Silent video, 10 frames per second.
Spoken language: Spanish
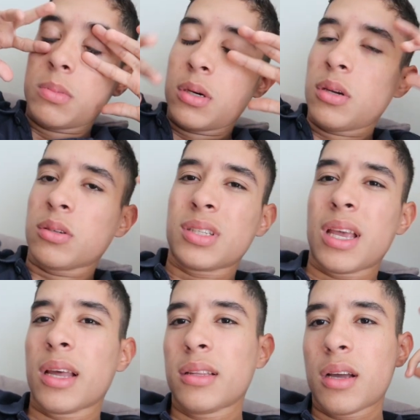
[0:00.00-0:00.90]
Pero no, si
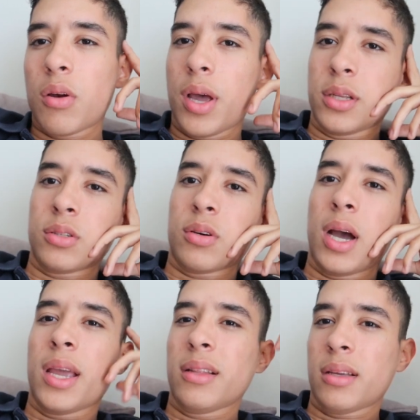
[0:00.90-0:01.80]
hay gente que lo ha hecho,
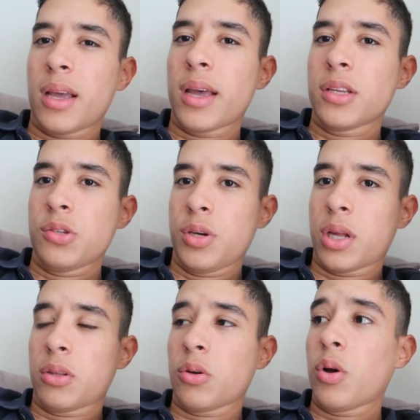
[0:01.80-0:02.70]
hay gente que ha hecho
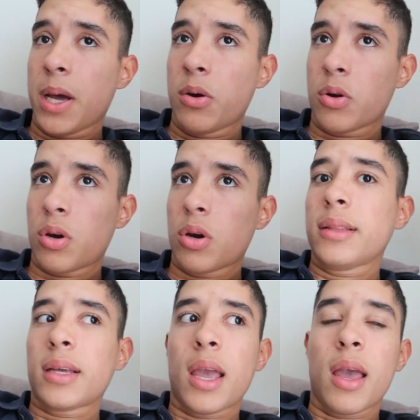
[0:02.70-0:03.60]
esto, peor,
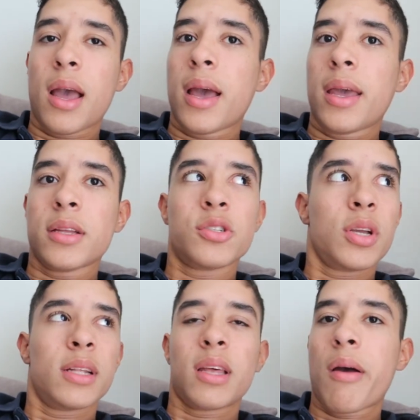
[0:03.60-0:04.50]
gente que ha hecho
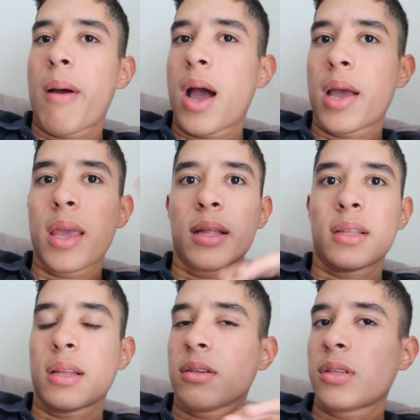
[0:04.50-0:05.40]
y que trabaja y
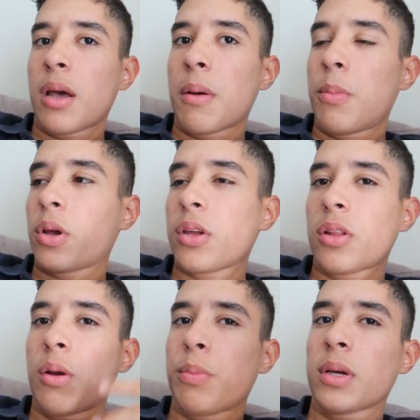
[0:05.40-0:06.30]
gente, o sea, porque yo
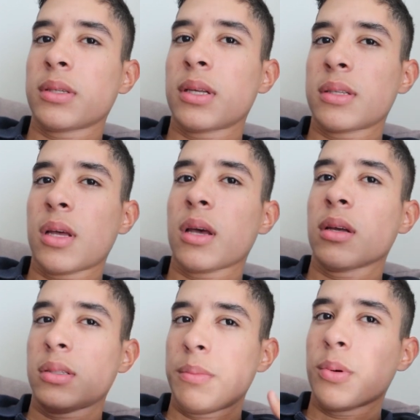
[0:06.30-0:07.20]
no lo puedo hacer,
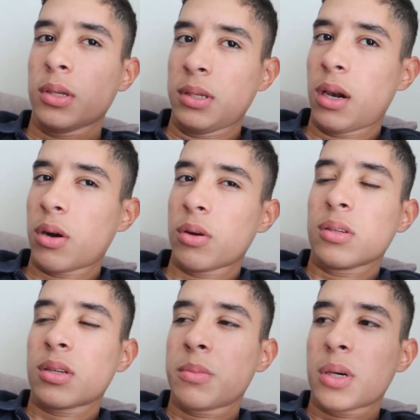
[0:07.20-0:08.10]
¿sabes? si puedo hacerlo.
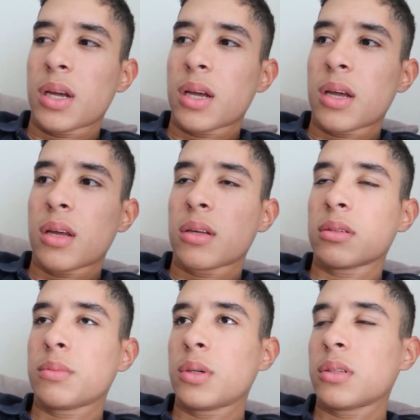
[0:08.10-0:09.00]
Entonces como que,
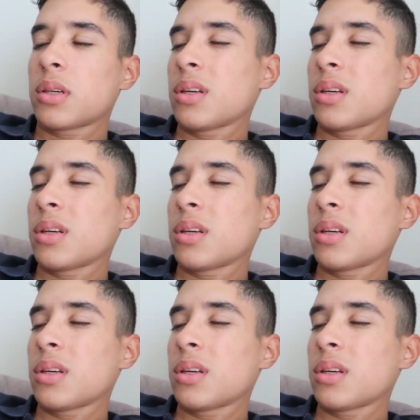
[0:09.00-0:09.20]
por eso es